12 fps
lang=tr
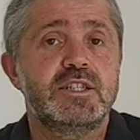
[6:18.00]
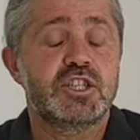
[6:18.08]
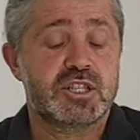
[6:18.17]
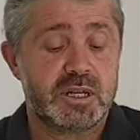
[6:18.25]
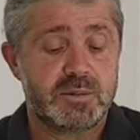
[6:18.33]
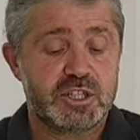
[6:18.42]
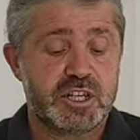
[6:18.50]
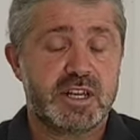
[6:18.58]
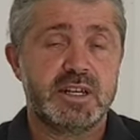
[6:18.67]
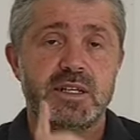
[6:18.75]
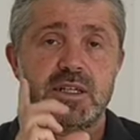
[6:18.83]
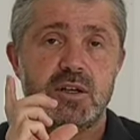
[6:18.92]
şişeleme
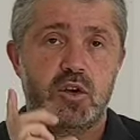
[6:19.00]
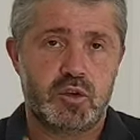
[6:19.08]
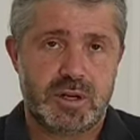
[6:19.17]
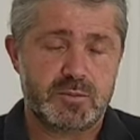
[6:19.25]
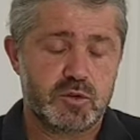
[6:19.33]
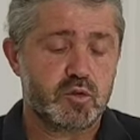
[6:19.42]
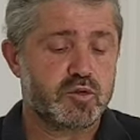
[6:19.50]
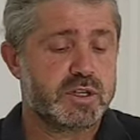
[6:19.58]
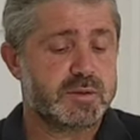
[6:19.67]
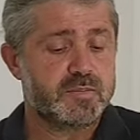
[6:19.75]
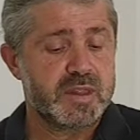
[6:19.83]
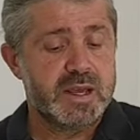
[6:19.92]
şekeri önemli
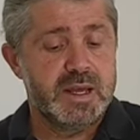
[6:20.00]
dostlarım.